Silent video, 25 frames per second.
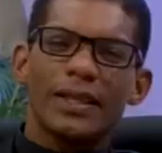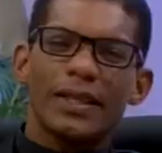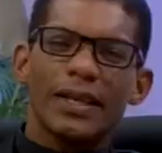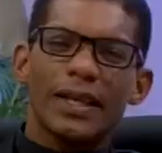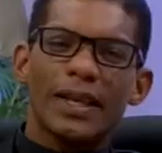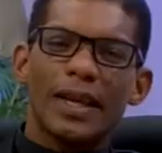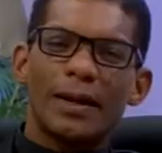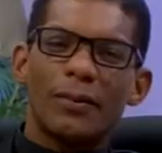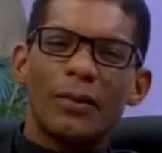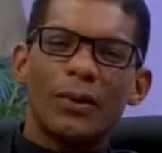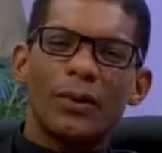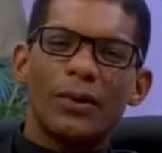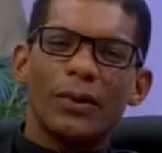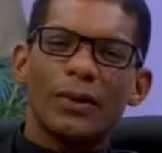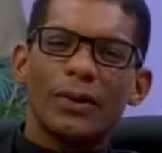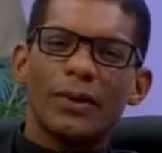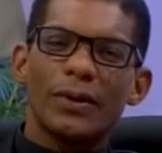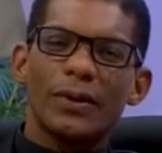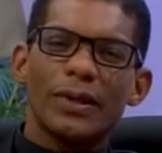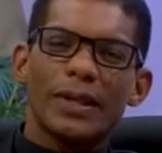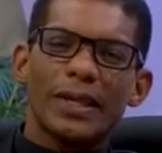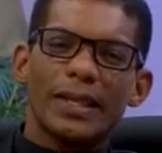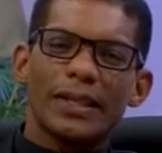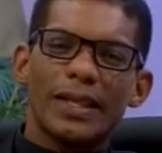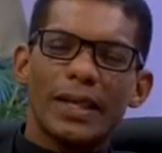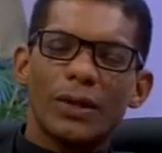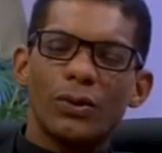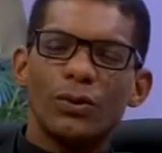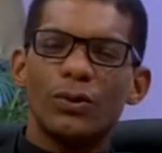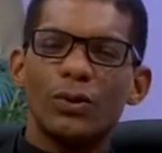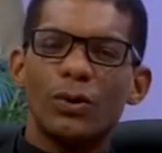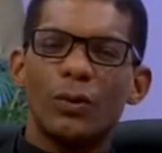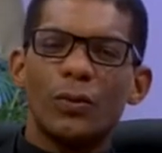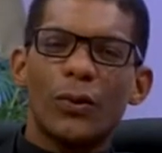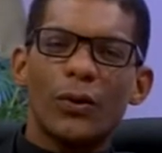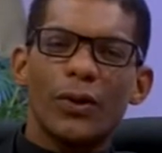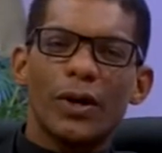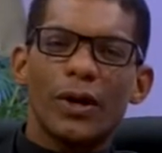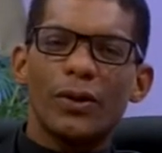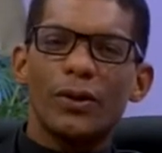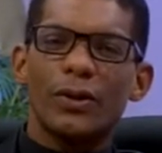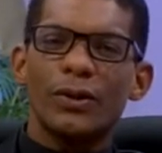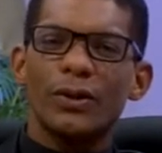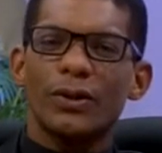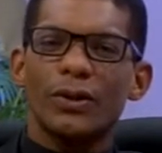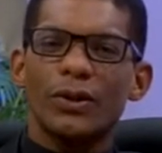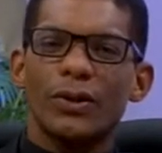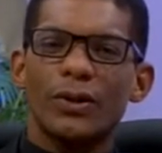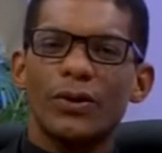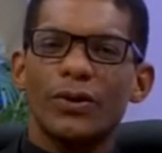el amor del uno por el
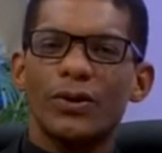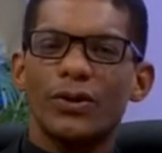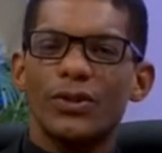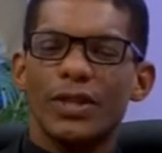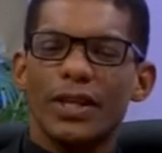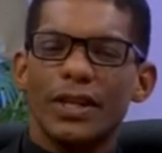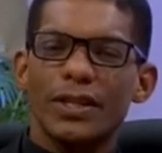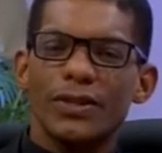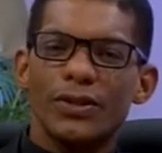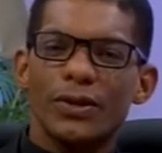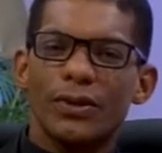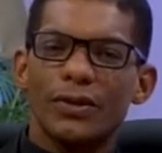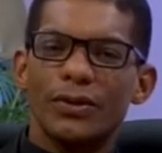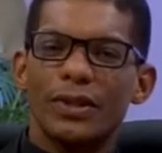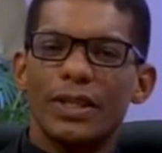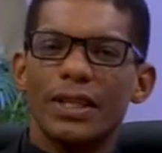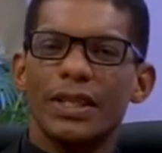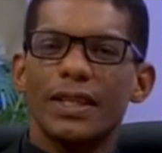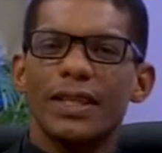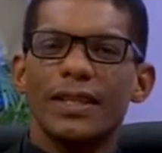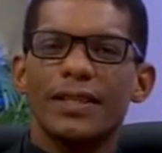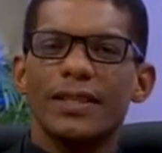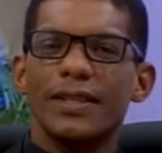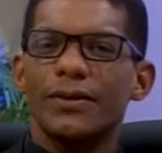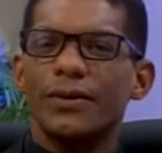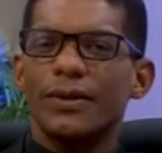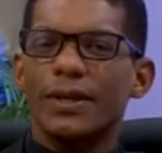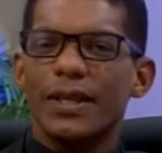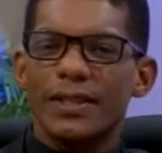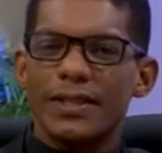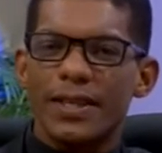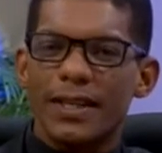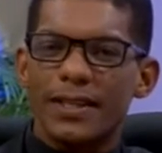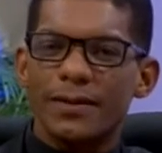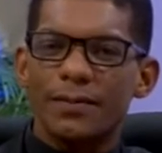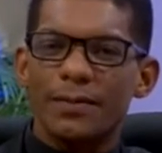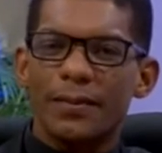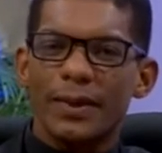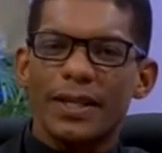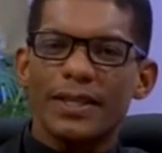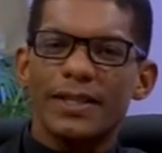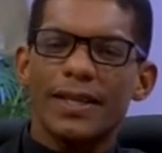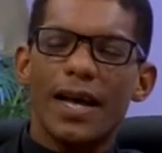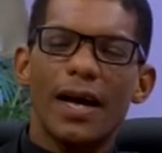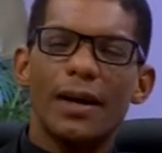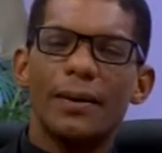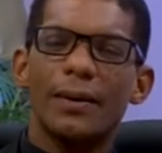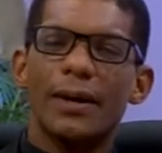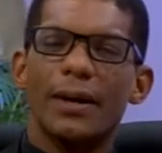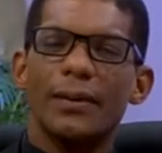otro no se escondía, sino que se
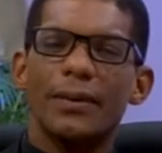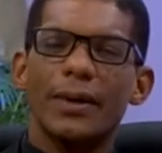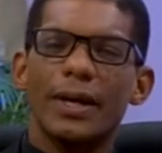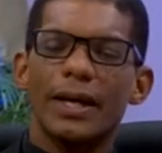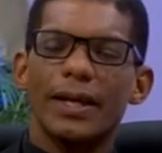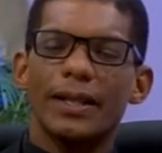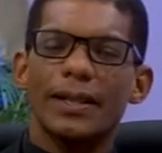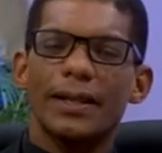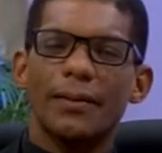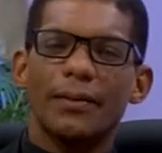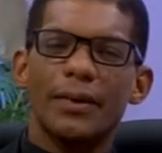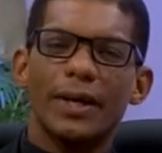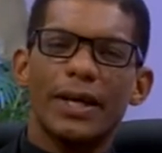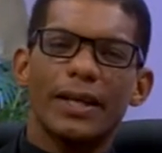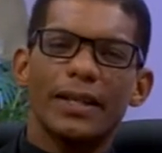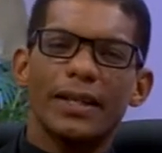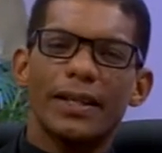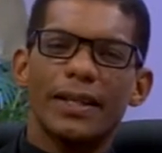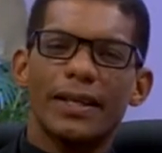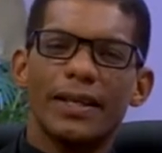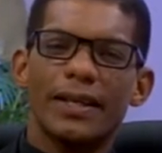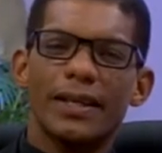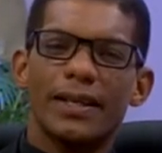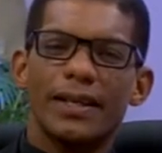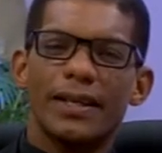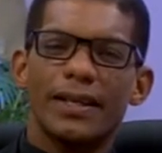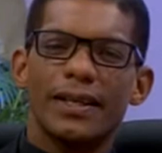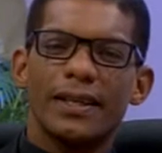expresaba abiertamente.